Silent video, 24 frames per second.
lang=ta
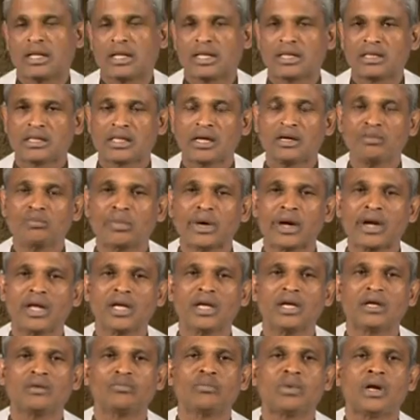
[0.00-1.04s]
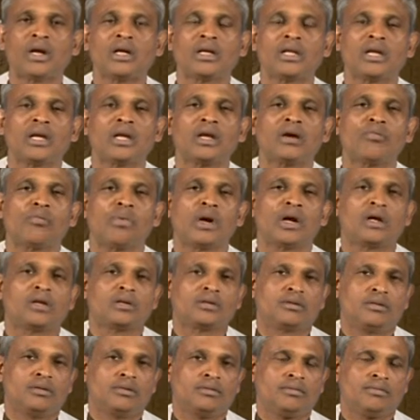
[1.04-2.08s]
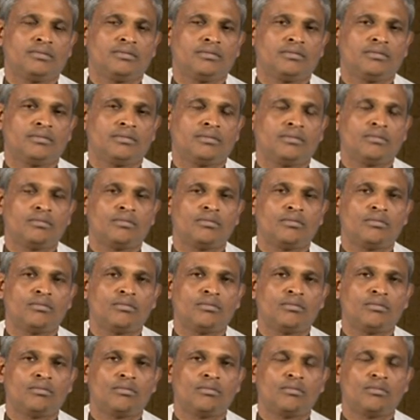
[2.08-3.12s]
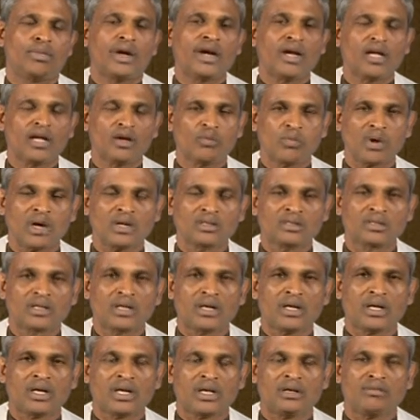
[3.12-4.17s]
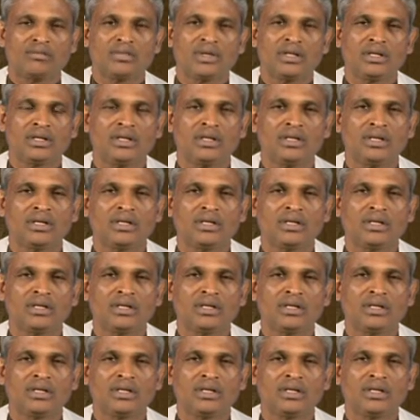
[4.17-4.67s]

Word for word: அதைத்தான் பழைய ஏற்பாட்டிலே நாம் பார்க்கிறோம் பழைய பாஸ்கா என்பது